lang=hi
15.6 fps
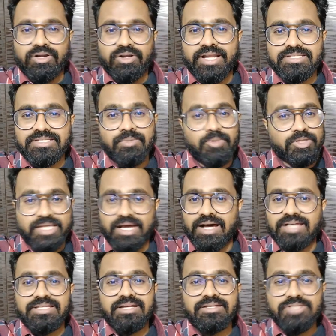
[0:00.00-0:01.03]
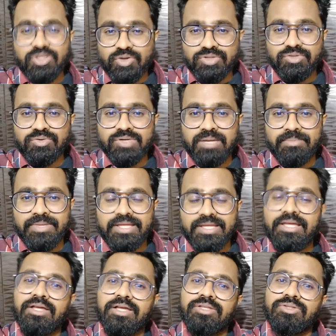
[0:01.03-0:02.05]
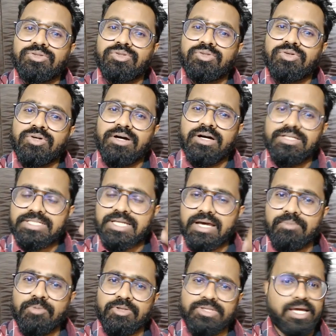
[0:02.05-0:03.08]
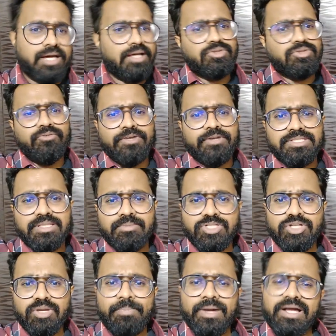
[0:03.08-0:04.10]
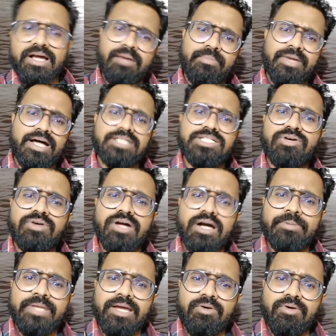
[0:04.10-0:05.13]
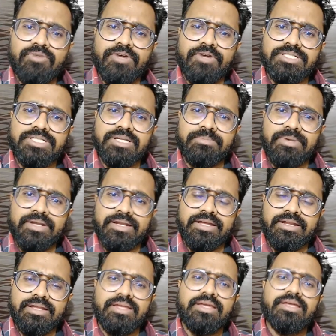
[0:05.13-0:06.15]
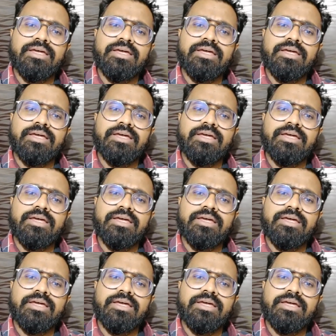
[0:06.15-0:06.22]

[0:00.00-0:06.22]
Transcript: ऑर्गेनाइज़र बोलता है हाँ सर ज़रूर दूंगा मैं तो स्टार बोलता है हाँ तो फिर समझ लो पक्का मैं आ जाऊँगा आपके अवार्ड फंक्शन पर यार